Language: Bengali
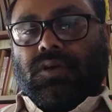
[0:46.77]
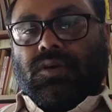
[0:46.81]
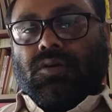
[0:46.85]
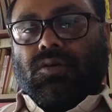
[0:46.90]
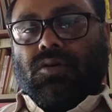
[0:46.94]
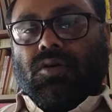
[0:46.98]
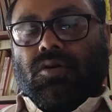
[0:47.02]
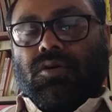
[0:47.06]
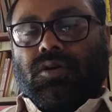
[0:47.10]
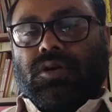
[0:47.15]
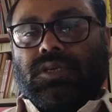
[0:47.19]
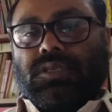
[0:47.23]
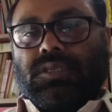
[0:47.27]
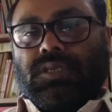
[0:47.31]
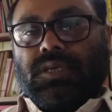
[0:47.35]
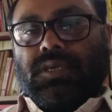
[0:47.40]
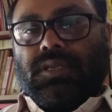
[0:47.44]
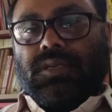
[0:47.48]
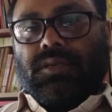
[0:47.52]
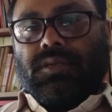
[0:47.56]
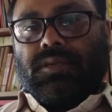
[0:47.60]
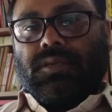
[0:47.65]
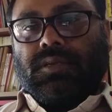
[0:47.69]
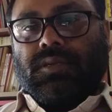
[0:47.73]

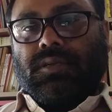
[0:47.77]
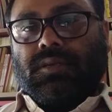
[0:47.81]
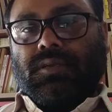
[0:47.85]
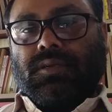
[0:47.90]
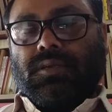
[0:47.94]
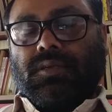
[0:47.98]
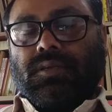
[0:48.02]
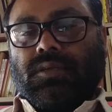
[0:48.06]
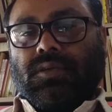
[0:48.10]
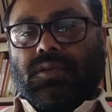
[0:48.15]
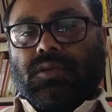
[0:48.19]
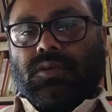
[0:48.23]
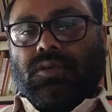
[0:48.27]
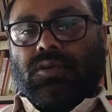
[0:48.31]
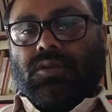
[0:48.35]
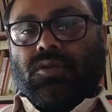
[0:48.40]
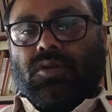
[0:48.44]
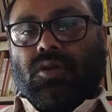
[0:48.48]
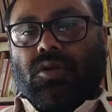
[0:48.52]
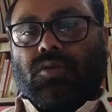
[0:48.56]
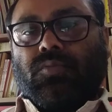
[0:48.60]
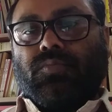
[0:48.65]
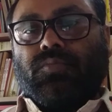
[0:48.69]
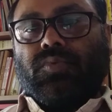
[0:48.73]
কংগ্রেসের
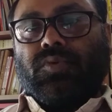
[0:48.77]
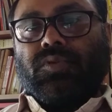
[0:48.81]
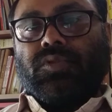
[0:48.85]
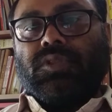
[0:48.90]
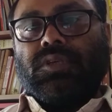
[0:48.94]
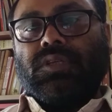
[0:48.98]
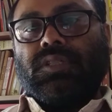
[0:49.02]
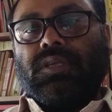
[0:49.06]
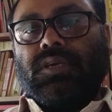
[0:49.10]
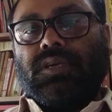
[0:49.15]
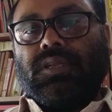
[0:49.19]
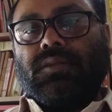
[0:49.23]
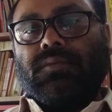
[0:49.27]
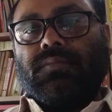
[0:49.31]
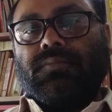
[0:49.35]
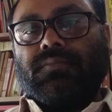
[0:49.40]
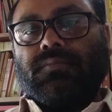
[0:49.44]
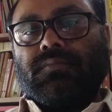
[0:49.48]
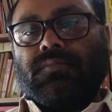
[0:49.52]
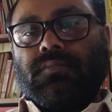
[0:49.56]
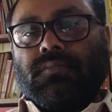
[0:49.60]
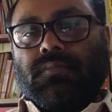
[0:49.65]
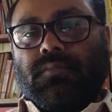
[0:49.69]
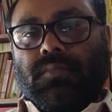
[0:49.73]
নরমপন্থীদের
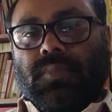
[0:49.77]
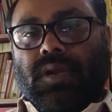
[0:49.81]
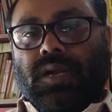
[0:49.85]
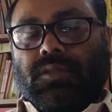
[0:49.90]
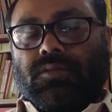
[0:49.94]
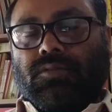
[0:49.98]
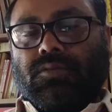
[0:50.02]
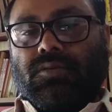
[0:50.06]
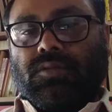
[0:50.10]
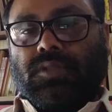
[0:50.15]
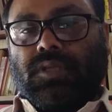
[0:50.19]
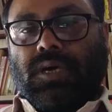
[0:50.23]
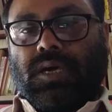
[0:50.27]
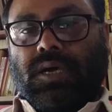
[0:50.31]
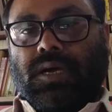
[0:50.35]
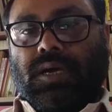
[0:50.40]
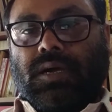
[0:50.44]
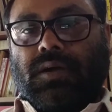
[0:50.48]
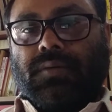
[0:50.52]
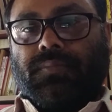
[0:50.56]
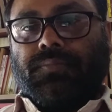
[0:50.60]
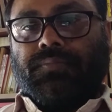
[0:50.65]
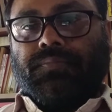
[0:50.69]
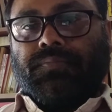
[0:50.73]
ব্যর্থতা
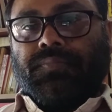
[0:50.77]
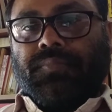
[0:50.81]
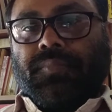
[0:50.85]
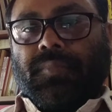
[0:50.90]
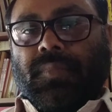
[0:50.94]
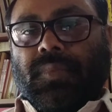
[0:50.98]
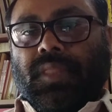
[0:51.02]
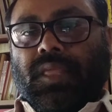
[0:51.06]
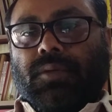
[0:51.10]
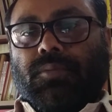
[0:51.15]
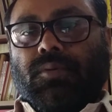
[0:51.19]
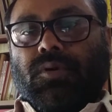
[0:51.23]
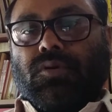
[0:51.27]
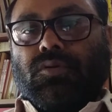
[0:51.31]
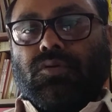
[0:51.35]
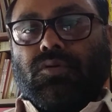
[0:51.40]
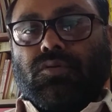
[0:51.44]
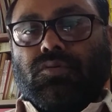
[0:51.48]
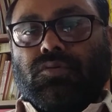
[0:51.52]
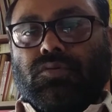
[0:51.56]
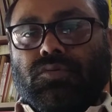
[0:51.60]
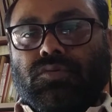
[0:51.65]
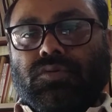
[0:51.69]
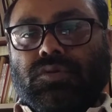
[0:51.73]
এবং
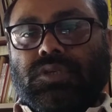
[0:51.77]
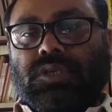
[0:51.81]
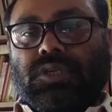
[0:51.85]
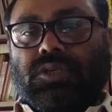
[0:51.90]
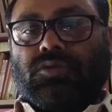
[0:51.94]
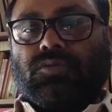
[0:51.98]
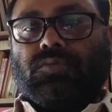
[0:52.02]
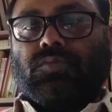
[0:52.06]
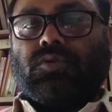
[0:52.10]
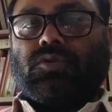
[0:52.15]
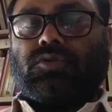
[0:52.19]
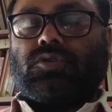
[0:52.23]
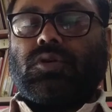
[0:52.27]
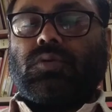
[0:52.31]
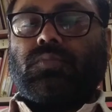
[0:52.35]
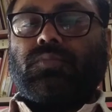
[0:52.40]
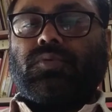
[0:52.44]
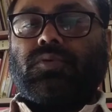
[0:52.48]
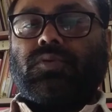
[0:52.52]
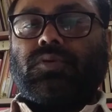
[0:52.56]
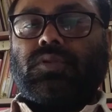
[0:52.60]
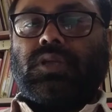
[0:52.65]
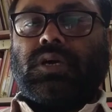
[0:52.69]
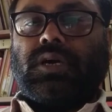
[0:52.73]
নতুন যে যুবক
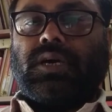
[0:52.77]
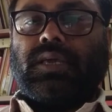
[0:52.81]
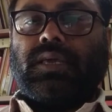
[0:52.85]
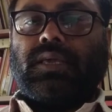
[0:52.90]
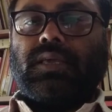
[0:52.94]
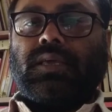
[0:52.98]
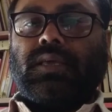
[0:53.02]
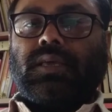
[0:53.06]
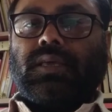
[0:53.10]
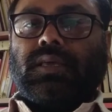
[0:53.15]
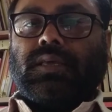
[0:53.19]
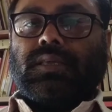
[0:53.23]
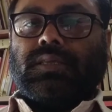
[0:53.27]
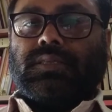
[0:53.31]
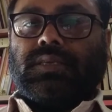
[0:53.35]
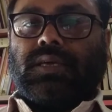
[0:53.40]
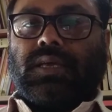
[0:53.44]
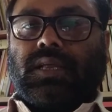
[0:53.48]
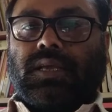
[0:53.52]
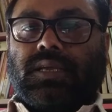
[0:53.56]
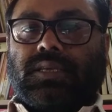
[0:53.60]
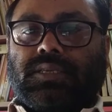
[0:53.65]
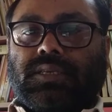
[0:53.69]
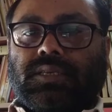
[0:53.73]
সম্প্রদায়
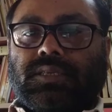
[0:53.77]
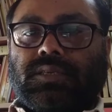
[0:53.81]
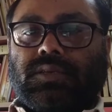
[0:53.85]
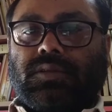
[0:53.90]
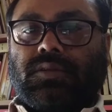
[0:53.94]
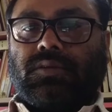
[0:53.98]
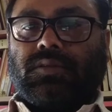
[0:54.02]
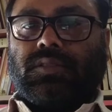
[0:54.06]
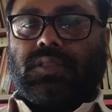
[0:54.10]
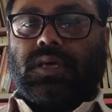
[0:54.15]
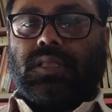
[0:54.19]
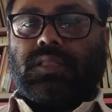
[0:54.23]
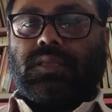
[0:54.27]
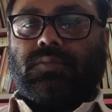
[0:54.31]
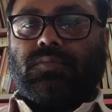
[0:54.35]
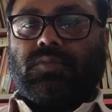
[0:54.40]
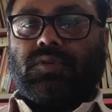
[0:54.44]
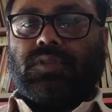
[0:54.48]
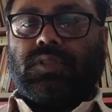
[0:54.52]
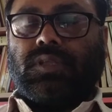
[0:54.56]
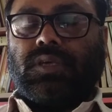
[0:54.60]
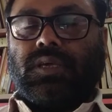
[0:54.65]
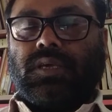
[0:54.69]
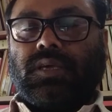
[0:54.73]
যারা এসেছিল তাদের
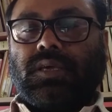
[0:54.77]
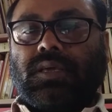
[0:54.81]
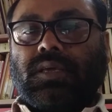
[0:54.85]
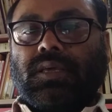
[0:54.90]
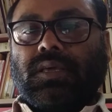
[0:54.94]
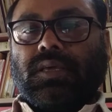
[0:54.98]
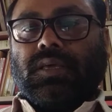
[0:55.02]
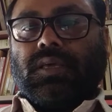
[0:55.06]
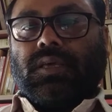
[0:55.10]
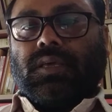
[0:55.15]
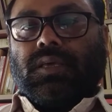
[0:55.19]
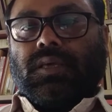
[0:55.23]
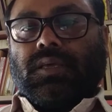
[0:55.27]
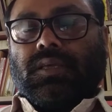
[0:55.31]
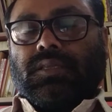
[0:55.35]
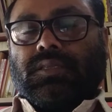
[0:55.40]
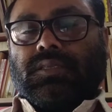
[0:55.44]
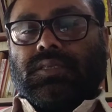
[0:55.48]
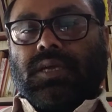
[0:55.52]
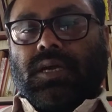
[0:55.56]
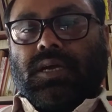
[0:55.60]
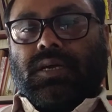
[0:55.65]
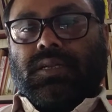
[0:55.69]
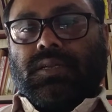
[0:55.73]
মধ্যে
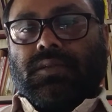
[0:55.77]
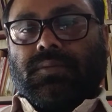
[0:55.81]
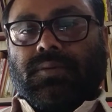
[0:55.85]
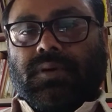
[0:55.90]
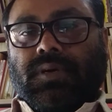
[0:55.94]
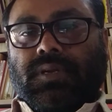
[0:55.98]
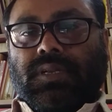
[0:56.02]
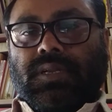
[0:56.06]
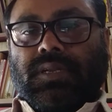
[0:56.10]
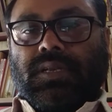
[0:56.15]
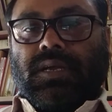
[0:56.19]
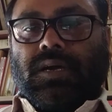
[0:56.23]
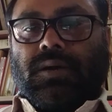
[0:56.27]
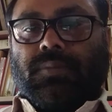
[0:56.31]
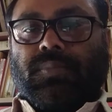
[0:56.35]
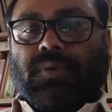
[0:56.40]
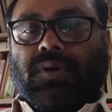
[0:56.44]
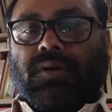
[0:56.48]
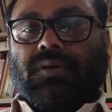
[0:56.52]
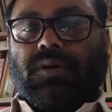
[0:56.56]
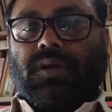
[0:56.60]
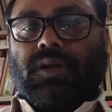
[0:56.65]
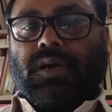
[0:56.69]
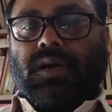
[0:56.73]
চাকরি বাকরি না
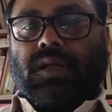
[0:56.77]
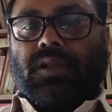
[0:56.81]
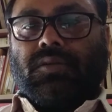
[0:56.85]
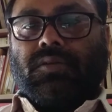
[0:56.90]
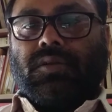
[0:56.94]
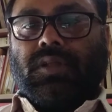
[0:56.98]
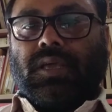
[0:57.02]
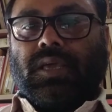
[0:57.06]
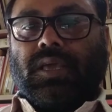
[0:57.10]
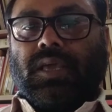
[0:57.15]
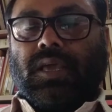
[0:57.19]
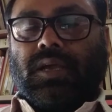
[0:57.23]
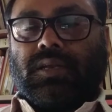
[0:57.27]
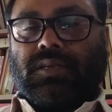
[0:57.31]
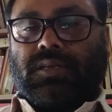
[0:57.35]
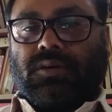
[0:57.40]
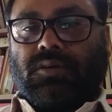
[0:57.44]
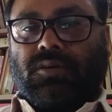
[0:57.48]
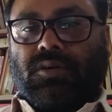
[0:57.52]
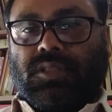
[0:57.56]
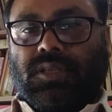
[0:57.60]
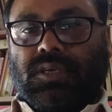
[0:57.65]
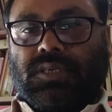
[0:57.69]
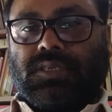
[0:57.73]
পাওয়ার কারণে একটা
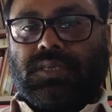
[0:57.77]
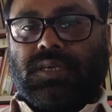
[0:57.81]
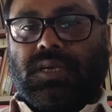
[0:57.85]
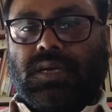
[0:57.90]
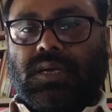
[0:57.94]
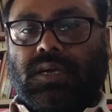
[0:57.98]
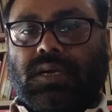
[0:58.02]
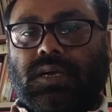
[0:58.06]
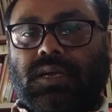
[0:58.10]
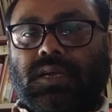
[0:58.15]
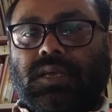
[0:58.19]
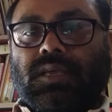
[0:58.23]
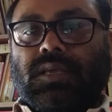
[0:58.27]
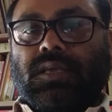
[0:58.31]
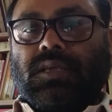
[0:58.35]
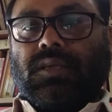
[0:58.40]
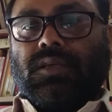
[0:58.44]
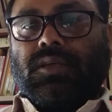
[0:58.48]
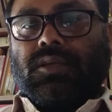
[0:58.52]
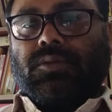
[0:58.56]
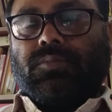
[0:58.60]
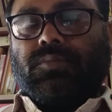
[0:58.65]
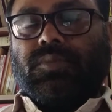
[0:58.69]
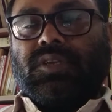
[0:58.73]
হতাশা
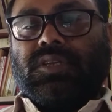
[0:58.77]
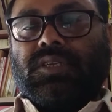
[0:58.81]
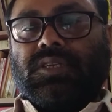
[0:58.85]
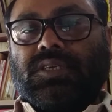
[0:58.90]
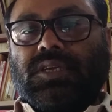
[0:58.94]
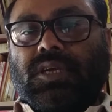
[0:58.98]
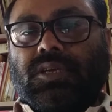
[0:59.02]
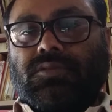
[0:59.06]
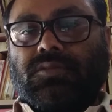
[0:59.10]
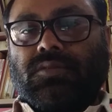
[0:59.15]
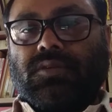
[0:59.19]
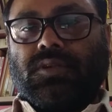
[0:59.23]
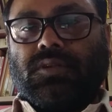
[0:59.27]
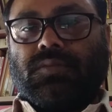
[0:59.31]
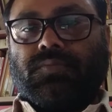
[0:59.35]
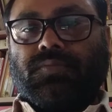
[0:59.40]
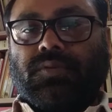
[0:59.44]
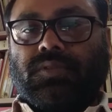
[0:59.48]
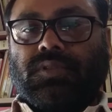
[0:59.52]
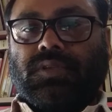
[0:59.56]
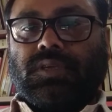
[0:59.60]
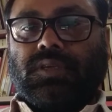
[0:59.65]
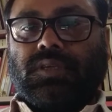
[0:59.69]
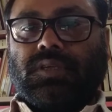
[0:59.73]
ব্রিটিশ শাসনের
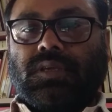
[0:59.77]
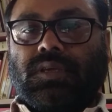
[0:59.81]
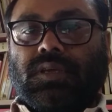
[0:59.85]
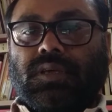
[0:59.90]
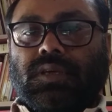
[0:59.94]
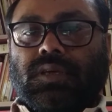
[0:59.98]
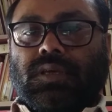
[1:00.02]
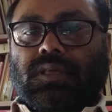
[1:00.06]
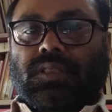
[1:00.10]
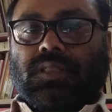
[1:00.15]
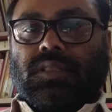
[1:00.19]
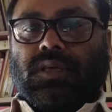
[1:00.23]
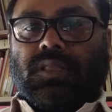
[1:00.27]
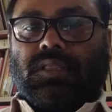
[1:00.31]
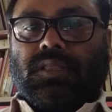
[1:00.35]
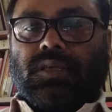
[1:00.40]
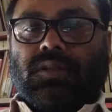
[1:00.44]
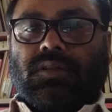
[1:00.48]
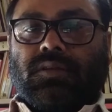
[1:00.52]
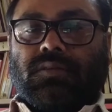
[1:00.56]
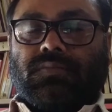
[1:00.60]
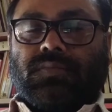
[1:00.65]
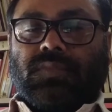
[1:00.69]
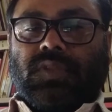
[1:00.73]
প্রতি তাদের
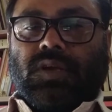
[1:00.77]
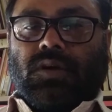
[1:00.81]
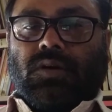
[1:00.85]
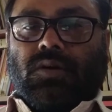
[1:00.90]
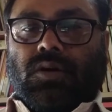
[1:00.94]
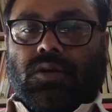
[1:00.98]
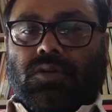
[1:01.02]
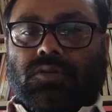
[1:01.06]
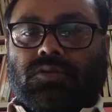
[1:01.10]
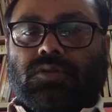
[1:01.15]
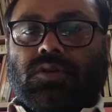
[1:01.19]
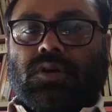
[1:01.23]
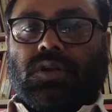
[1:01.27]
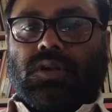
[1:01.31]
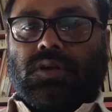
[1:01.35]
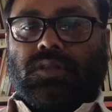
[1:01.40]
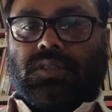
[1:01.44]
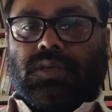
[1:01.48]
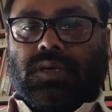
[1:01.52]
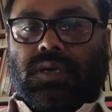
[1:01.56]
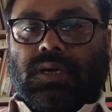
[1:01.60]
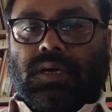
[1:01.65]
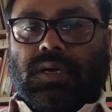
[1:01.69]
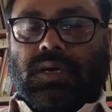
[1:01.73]

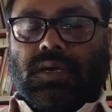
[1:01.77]
অনুদারতা